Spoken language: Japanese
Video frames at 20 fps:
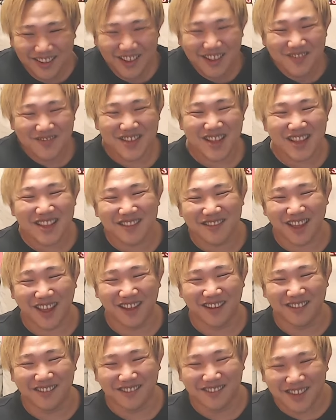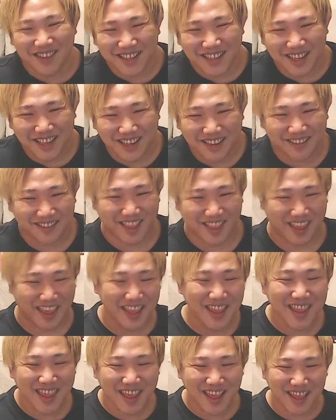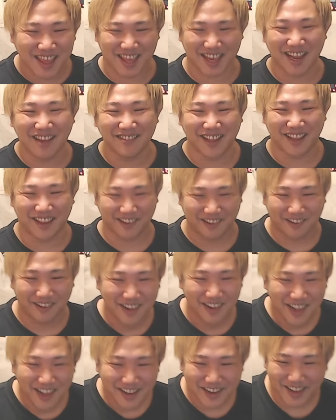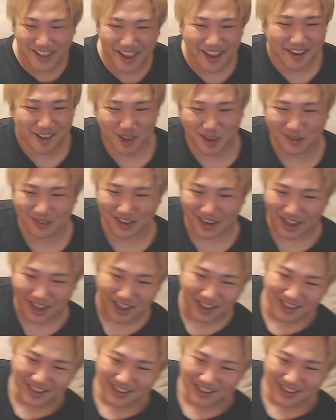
ミートゲンゴロがってなるの全然違うんだけど、リアクションが